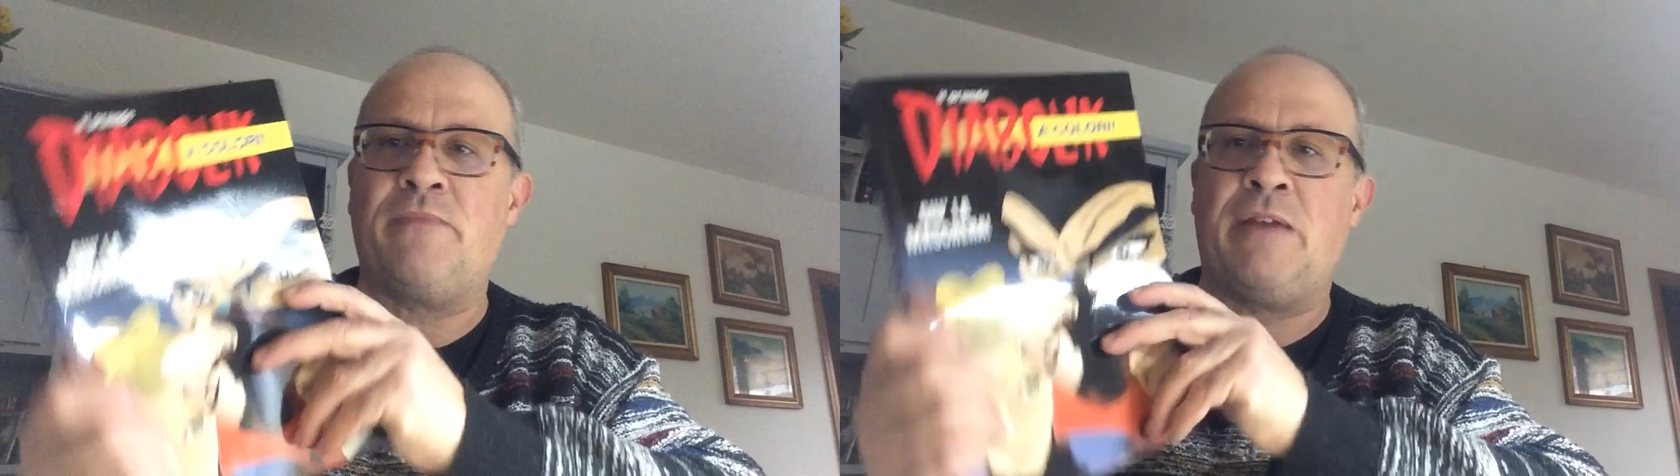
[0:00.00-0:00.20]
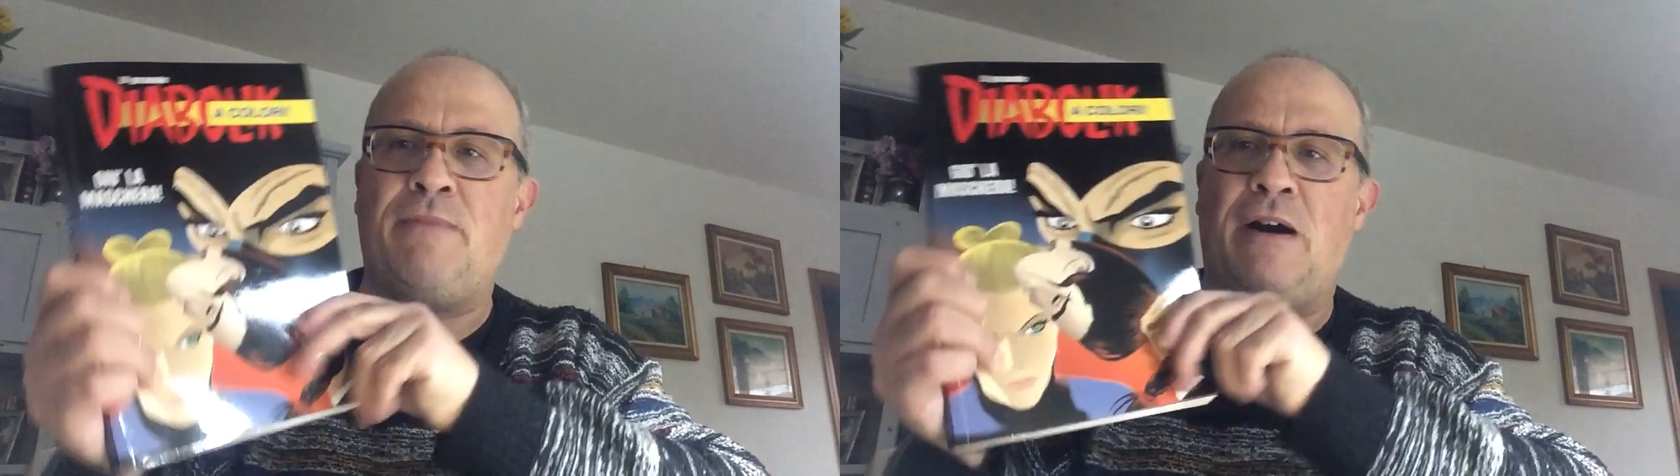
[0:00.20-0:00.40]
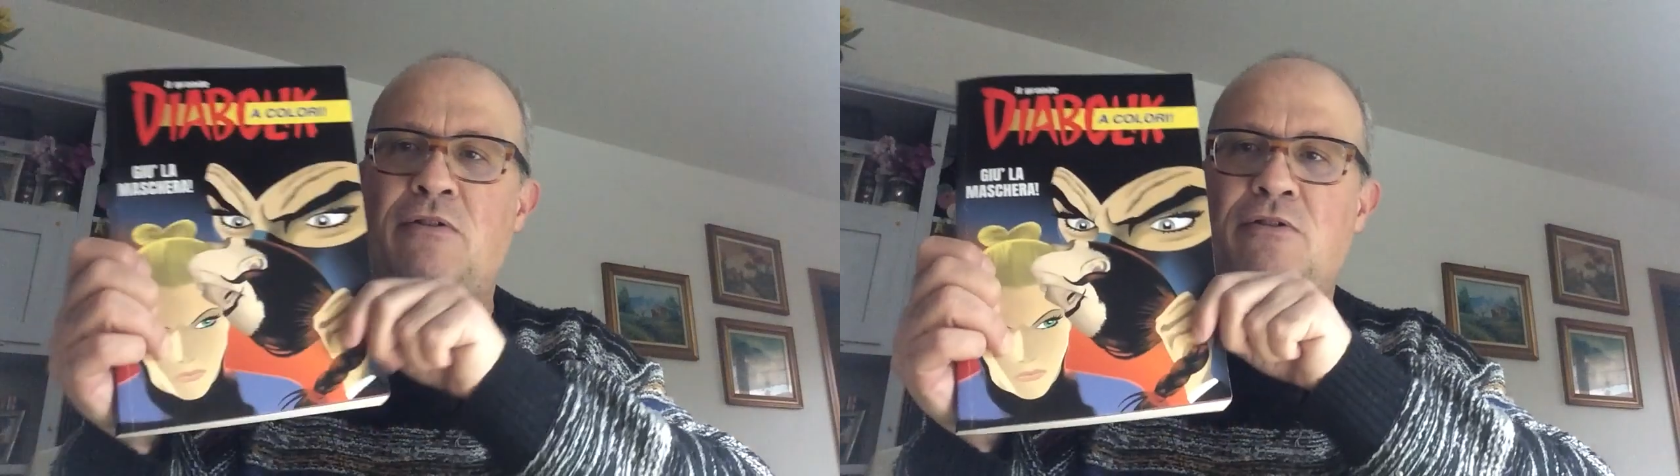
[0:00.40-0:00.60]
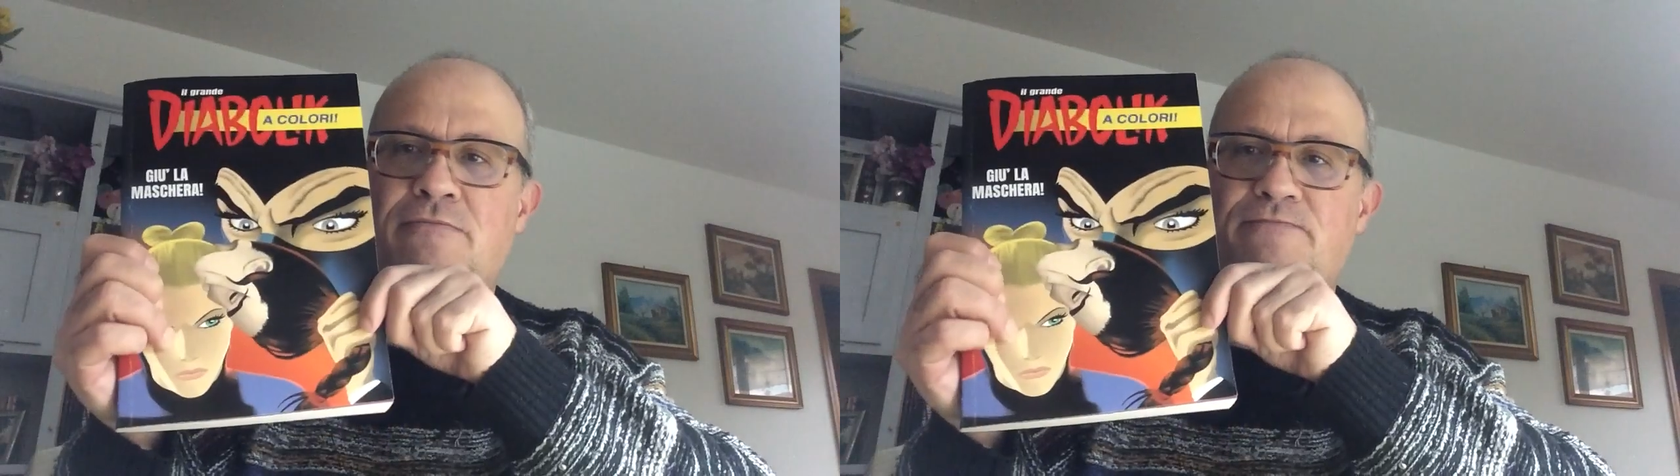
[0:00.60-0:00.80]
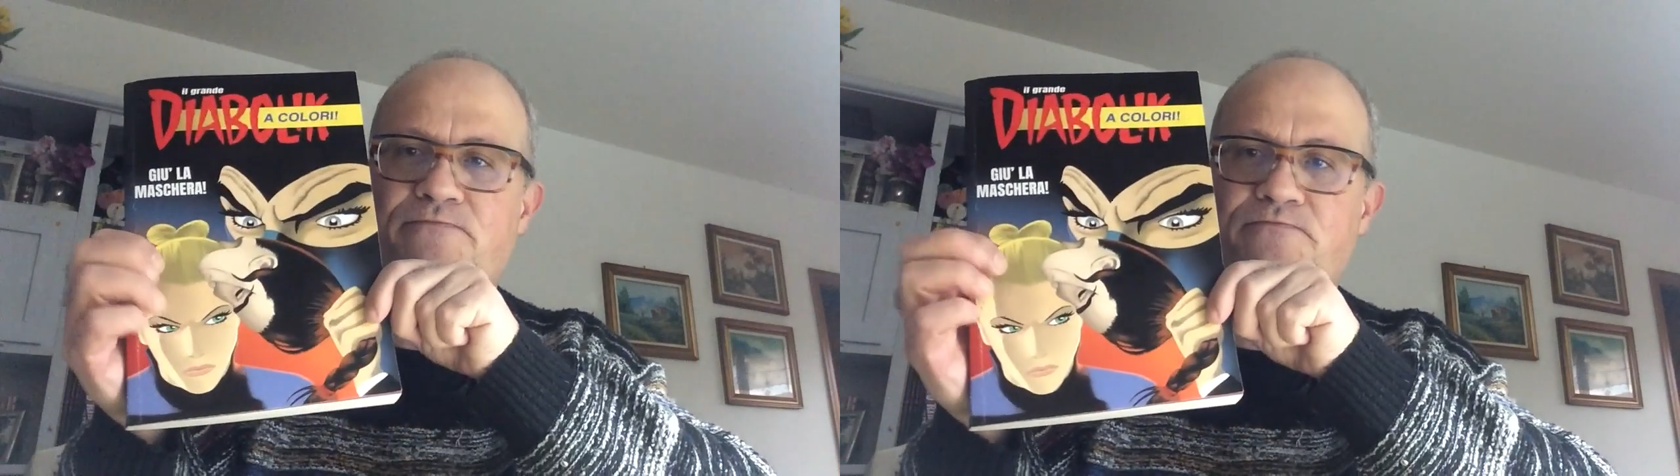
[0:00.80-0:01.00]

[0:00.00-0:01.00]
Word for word: e Paolo